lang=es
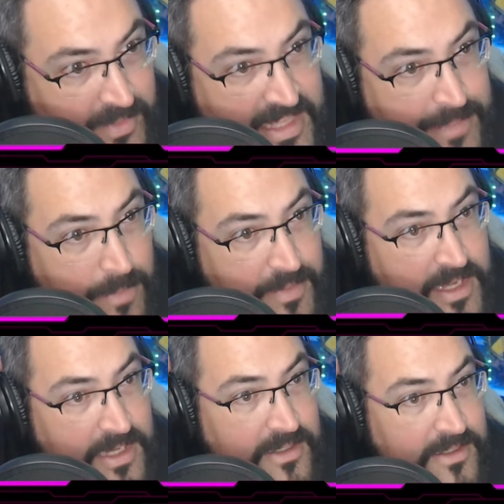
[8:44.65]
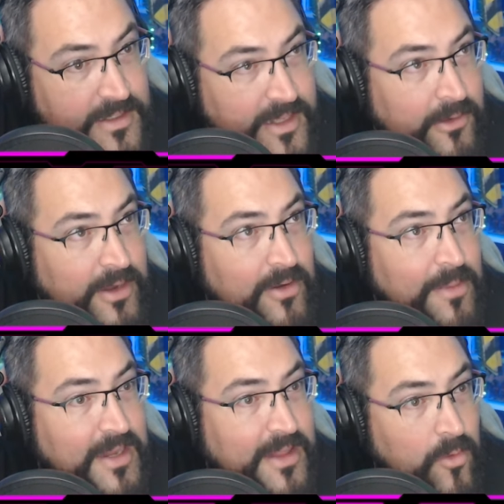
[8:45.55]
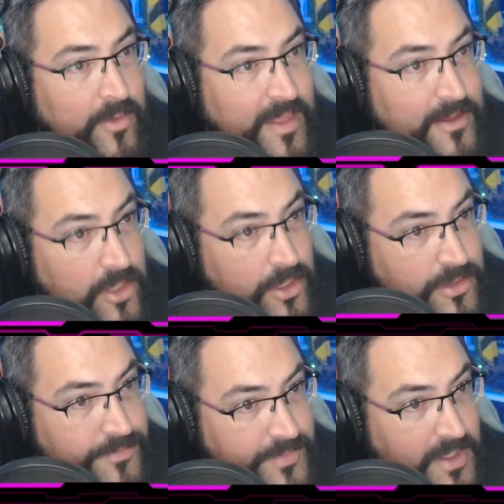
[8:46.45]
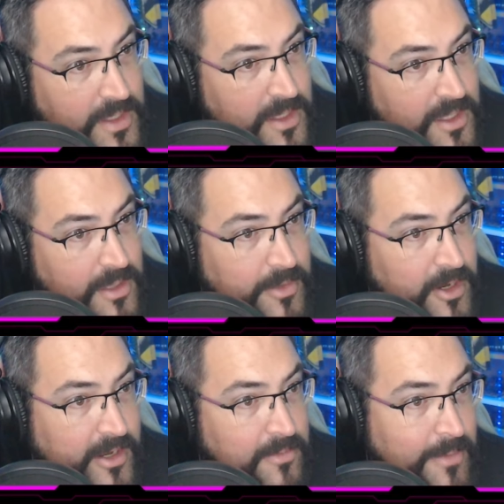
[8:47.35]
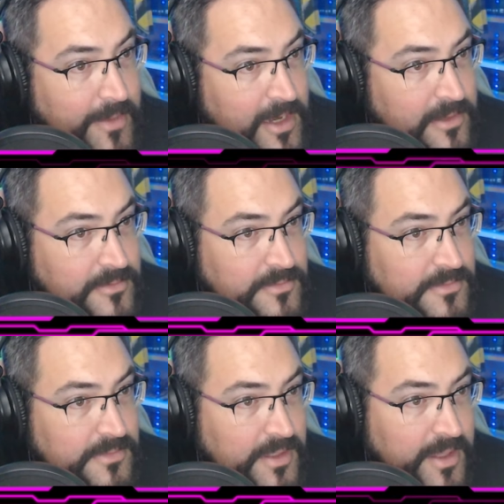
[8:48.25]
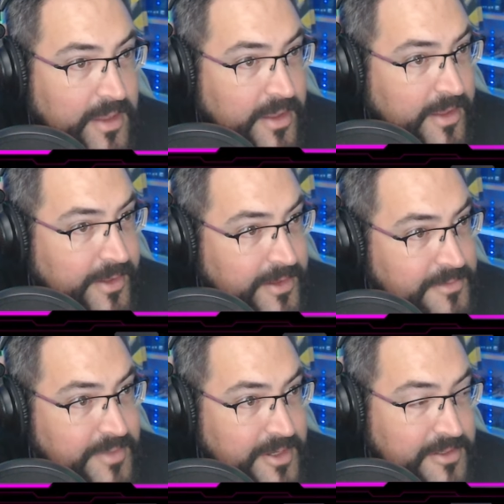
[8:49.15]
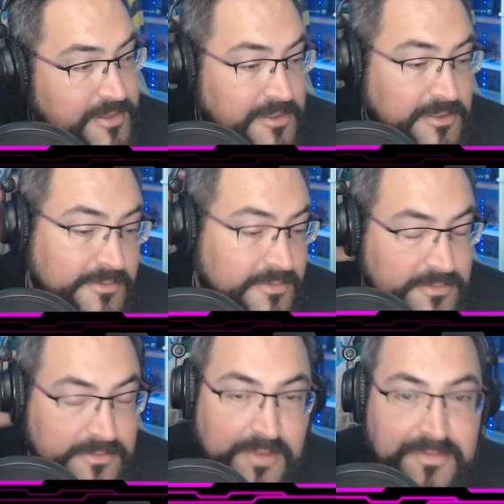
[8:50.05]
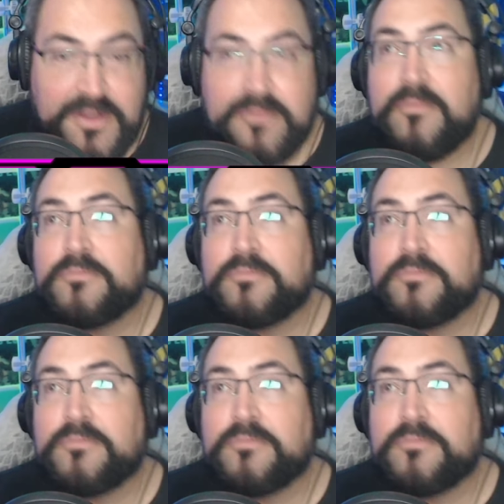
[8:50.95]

Ese papel que no era una paleta húmeda del todo. Pero que era un papel. Eh, pero. En fin.